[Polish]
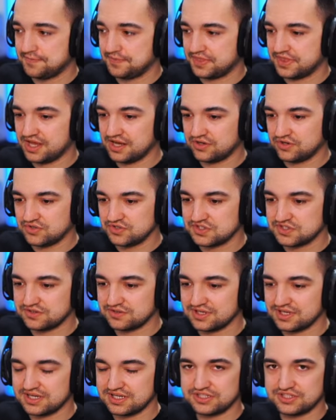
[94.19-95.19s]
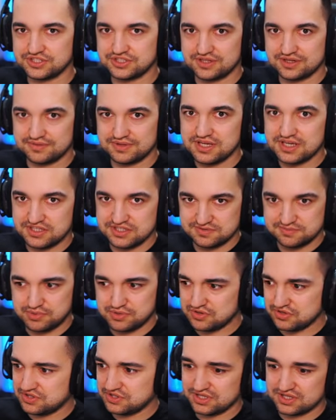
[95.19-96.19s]
Na konsolach, czy no, na
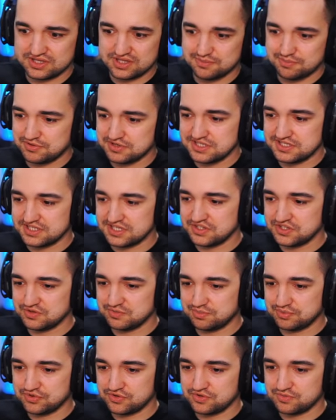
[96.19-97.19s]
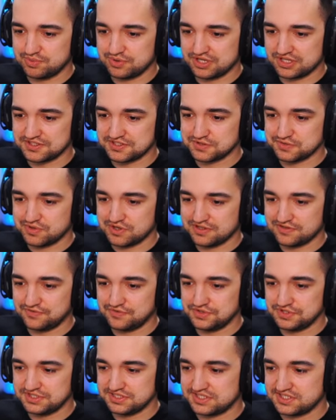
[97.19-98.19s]
Xboxie, na PlayStation ponoć bardzo
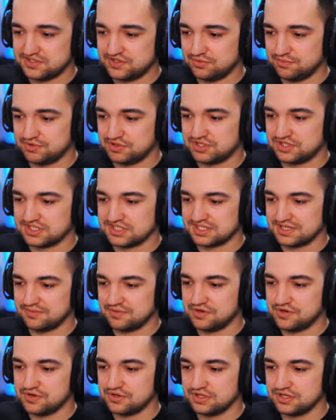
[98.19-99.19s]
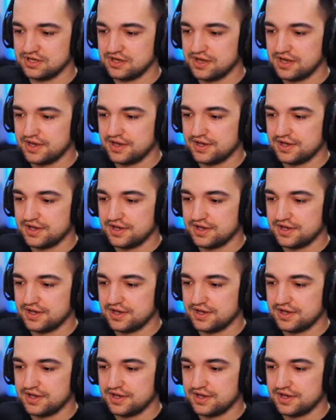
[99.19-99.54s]
łatwo jest zdobyć te samochody,